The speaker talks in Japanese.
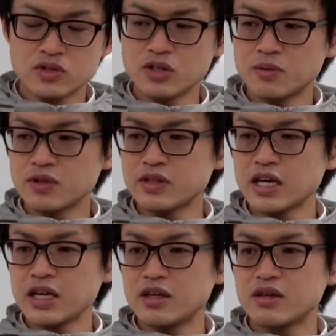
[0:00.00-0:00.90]
その問
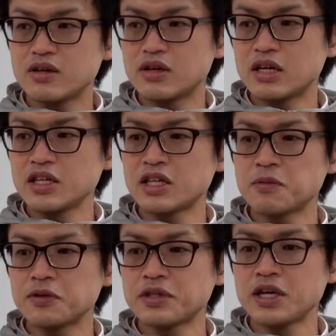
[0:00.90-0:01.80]
題、似た
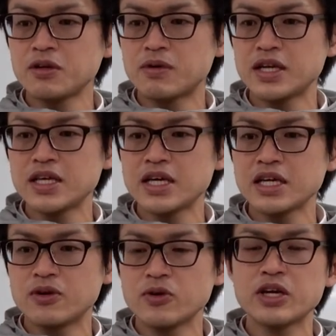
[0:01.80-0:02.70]
問題の割合
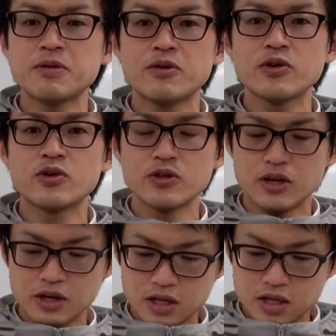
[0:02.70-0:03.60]
が多ければ多いほ
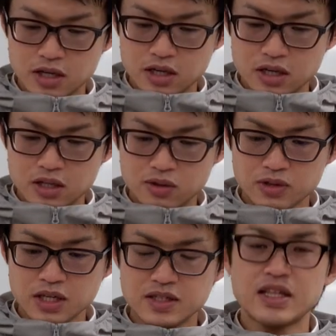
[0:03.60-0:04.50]
ど、
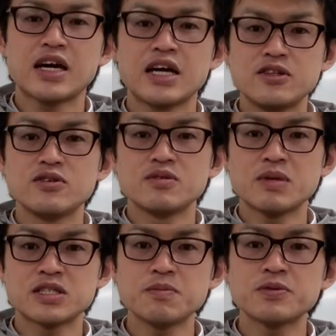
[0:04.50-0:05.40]
得点率は高いっていう。
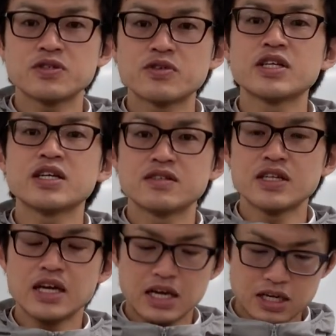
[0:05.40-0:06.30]
まあ、シンプルにそれだけです
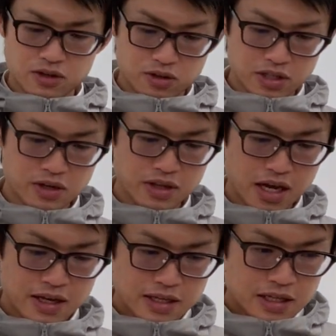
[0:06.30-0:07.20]
ね。あの、なので、